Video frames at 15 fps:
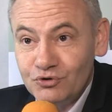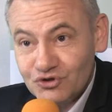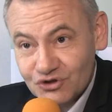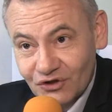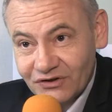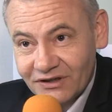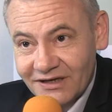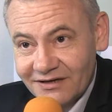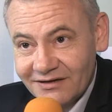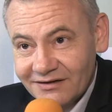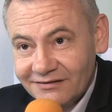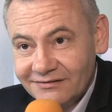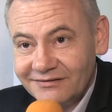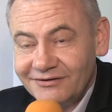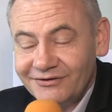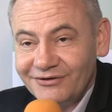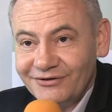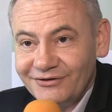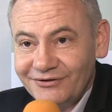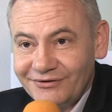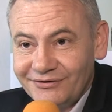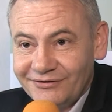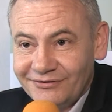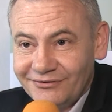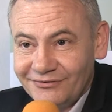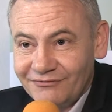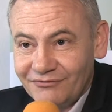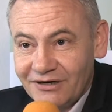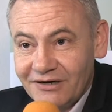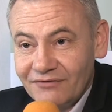centenaire,
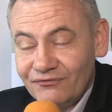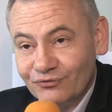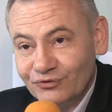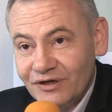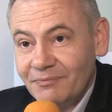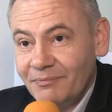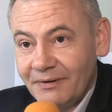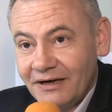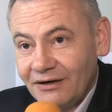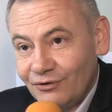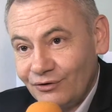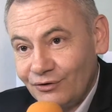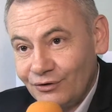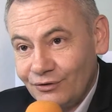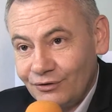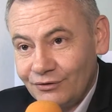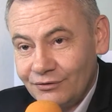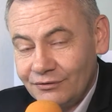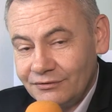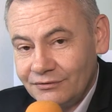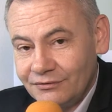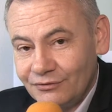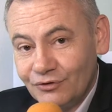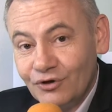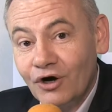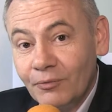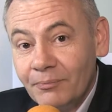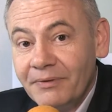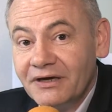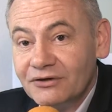euh, voilà, fondée par euh, le
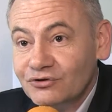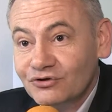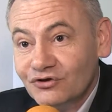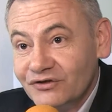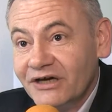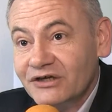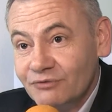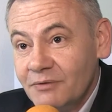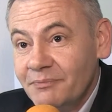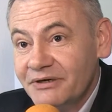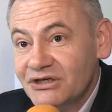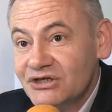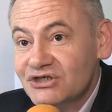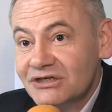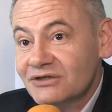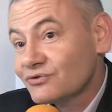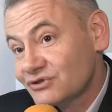grand-père de notre actuel PDG.